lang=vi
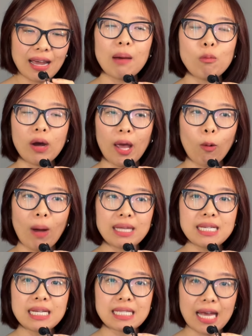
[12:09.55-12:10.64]
Đây là một cái
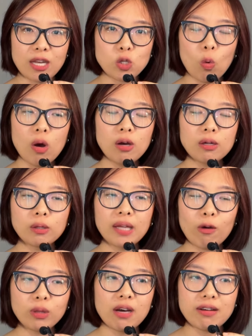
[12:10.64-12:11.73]
quá trình rèn giũa
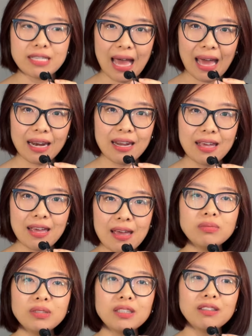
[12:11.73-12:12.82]
theo thời gian,
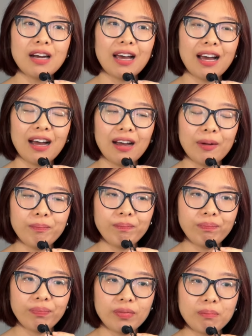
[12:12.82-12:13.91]
cũng như
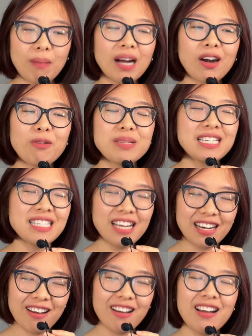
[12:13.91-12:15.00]
là băng đông
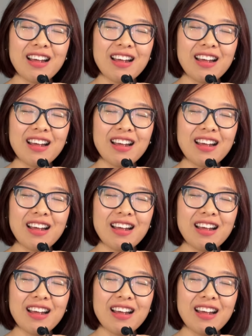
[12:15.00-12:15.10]
chi xích.